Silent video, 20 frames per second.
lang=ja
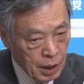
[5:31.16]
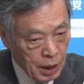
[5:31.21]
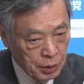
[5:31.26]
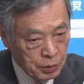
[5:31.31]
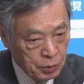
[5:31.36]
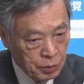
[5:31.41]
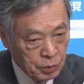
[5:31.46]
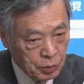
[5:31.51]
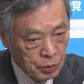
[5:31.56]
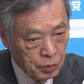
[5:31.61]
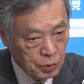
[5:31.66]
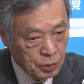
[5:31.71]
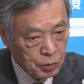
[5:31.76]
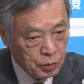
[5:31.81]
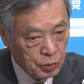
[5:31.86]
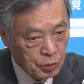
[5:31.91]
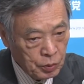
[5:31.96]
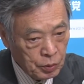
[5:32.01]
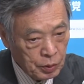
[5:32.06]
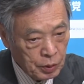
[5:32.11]
あ
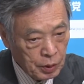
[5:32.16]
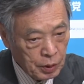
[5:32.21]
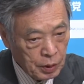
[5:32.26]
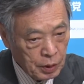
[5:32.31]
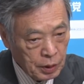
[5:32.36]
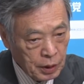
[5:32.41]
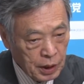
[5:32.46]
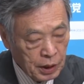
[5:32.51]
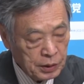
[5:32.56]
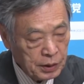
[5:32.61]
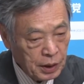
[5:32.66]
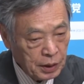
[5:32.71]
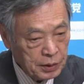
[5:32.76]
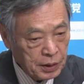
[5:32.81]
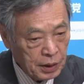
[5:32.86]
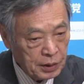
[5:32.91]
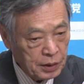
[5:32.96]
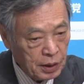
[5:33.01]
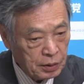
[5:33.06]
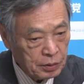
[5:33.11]
の経済
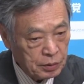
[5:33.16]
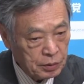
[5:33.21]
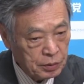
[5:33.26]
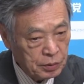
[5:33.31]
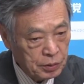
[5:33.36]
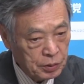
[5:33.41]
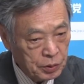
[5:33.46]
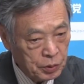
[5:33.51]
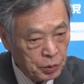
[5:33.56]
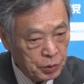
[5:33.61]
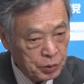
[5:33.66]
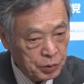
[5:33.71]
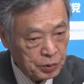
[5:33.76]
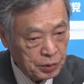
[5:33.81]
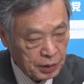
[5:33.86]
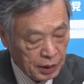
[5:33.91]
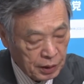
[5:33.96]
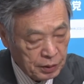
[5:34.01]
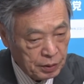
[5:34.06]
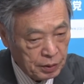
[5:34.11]
対策どうす
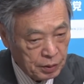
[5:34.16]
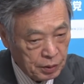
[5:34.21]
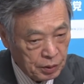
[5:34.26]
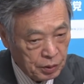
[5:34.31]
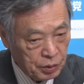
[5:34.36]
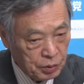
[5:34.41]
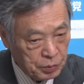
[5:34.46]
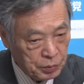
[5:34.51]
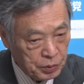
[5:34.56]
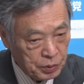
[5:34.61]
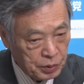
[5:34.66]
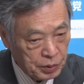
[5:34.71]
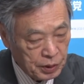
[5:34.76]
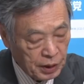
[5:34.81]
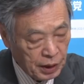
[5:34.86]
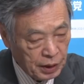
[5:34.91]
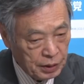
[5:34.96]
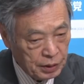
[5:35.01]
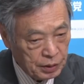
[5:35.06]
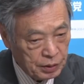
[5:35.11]
るかっていう問
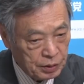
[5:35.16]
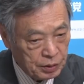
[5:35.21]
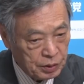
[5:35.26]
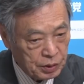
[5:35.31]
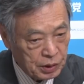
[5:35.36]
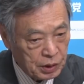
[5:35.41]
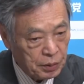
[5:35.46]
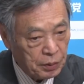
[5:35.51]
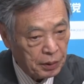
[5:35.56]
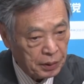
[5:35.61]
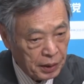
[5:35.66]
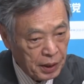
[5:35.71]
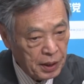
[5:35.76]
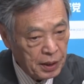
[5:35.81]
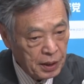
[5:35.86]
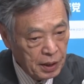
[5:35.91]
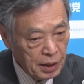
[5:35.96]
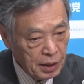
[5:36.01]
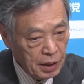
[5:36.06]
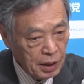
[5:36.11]
題についてはね
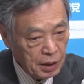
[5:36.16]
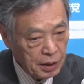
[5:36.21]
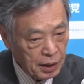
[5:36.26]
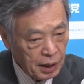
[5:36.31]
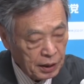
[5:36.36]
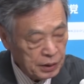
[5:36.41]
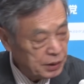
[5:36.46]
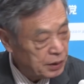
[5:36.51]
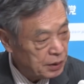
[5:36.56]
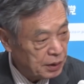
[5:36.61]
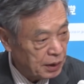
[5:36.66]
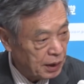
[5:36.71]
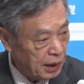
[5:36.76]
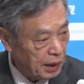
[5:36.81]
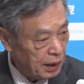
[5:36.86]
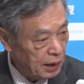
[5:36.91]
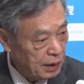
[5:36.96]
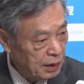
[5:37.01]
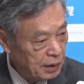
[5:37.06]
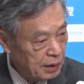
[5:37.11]
やはり柱
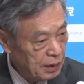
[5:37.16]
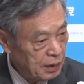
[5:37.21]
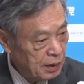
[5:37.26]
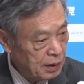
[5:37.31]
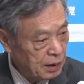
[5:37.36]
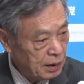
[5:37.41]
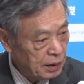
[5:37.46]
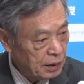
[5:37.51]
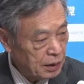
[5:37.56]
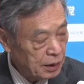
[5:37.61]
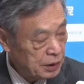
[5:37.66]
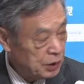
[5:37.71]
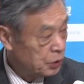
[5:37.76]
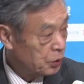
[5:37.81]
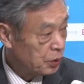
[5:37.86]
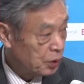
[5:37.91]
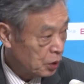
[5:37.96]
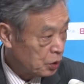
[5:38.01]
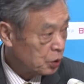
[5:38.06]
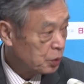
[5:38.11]
が
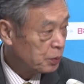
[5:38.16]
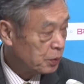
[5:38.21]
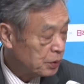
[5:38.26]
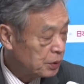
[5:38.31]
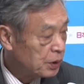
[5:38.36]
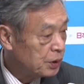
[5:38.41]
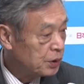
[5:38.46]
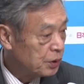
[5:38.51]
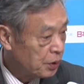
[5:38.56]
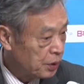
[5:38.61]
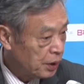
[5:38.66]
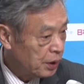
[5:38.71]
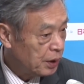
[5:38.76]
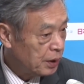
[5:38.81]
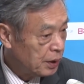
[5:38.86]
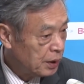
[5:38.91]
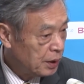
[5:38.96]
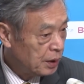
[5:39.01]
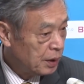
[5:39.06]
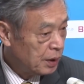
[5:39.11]
必要だと思うんですよね
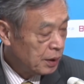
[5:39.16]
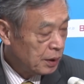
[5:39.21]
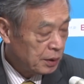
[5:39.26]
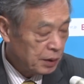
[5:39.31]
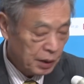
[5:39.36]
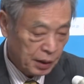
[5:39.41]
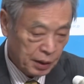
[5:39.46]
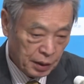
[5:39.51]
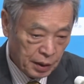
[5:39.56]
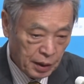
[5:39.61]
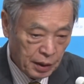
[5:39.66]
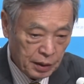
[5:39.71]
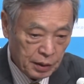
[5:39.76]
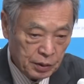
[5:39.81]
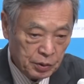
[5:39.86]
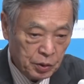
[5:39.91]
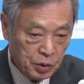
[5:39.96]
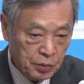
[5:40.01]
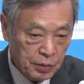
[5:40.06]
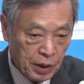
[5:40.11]
だか
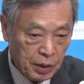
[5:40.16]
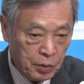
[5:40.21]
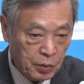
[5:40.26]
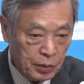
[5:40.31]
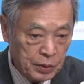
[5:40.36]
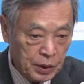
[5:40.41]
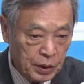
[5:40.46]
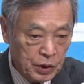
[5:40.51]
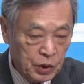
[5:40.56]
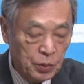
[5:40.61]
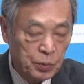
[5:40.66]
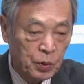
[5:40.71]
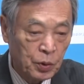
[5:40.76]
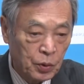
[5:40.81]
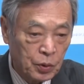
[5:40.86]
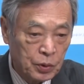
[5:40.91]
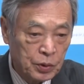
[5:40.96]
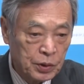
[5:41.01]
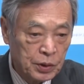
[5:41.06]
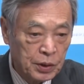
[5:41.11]
らそれはあの私ど
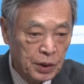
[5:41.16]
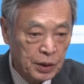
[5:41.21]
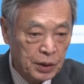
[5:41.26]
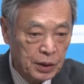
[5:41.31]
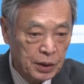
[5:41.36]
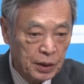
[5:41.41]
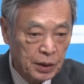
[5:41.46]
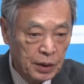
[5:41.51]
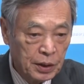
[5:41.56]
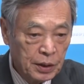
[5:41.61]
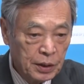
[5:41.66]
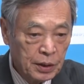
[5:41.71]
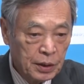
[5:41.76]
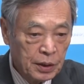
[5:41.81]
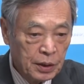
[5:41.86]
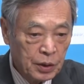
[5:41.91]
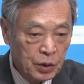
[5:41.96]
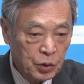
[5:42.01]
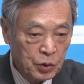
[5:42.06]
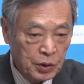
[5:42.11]
もすでに
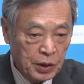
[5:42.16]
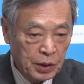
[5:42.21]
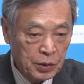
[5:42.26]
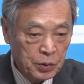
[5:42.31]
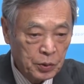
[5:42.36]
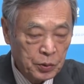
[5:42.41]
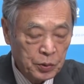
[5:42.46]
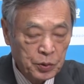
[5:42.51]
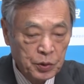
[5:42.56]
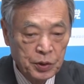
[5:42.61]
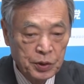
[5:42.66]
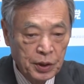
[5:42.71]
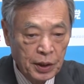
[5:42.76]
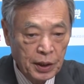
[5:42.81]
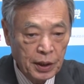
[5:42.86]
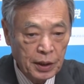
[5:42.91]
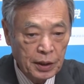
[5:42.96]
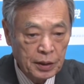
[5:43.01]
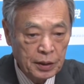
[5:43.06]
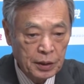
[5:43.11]
共産党とし
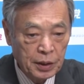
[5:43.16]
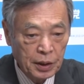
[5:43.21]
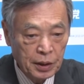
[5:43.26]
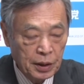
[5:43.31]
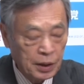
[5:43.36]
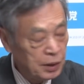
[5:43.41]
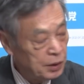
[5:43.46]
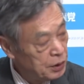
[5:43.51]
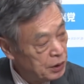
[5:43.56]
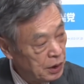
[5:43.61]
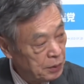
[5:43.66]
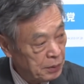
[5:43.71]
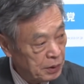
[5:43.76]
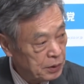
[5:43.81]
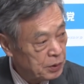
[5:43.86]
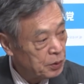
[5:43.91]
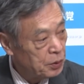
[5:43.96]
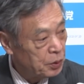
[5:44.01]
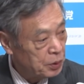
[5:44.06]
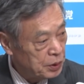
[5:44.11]
て提言してい
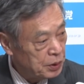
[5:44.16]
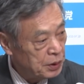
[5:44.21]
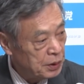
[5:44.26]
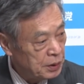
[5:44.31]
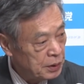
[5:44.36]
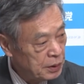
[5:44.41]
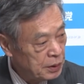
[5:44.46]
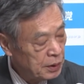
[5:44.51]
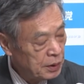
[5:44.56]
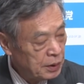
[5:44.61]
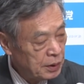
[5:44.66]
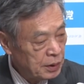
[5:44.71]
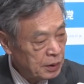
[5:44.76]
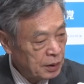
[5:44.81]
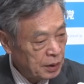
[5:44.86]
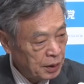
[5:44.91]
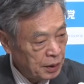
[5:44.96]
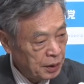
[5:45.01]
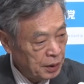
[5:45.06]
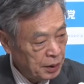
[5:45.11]
ますように、
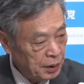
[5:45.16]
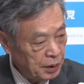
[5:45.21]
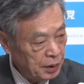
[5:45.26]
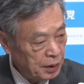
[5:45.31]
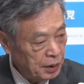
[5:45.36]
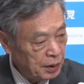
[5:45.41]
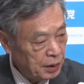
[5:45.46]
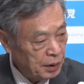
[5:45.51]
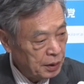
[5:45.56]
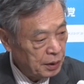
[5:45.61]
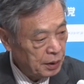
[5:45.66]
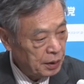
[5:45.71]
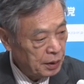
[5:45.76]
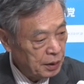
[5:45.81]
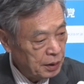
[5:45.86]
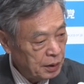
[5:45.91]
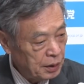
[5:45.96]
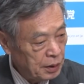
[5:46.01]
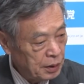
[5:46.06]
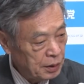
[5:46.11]

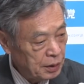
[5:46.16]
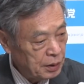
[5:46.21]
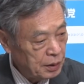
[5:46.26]
えー